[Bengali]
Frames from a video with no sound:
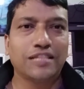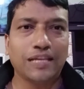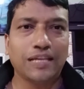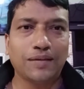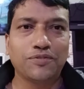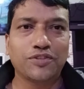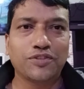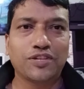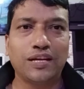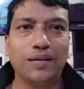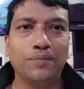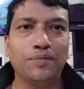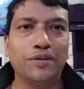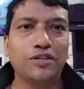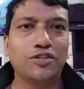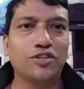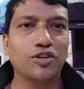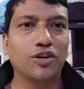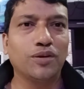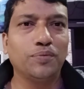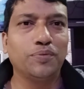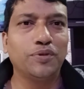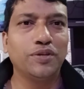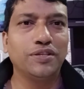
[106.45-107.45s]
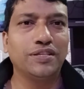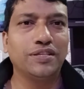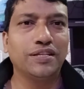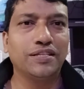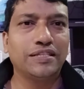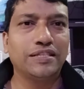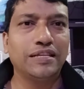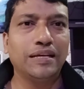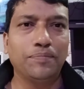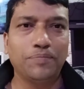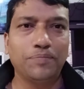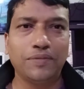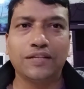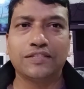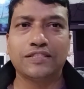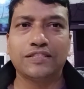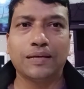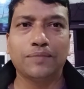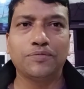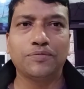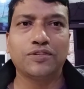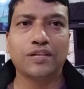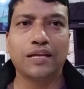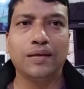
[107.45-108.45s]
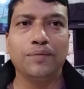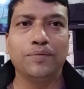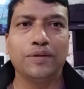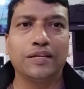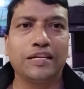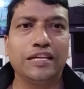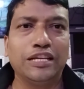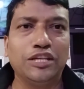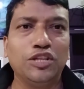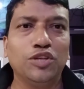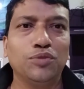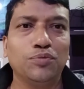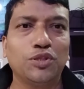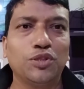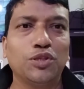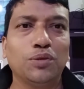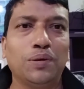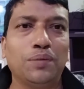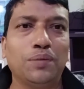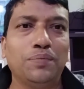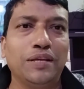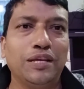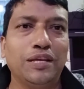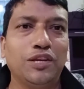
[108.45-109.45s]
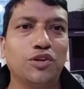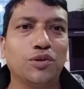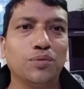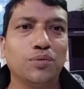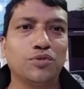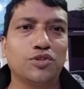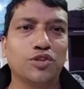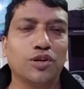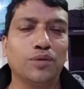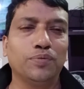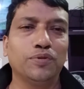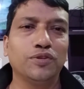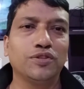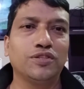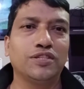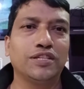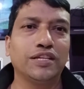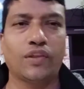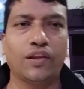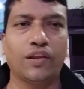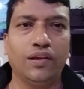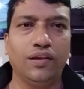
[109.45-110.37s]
সাবস্ক্রাইবার ড্রপ হয়ে যাচ্ছে আপনার সাবস্ক্রাইবার কি নিয়মিতভাবে এরকম ড্রপ হচ্ছে